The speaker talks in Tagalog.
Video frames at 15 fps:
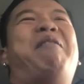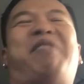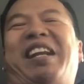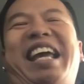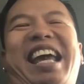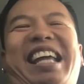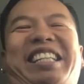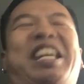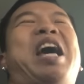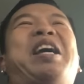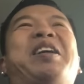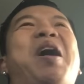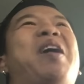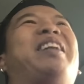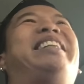have reached
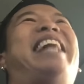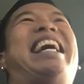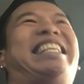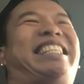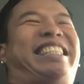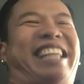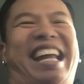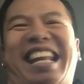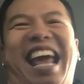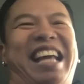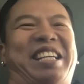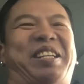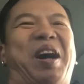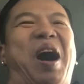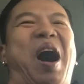your
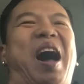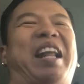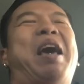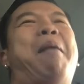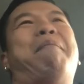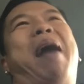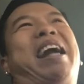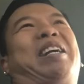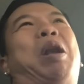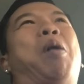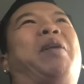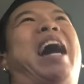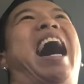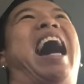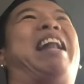destination, Mark
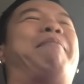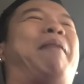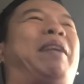Logan,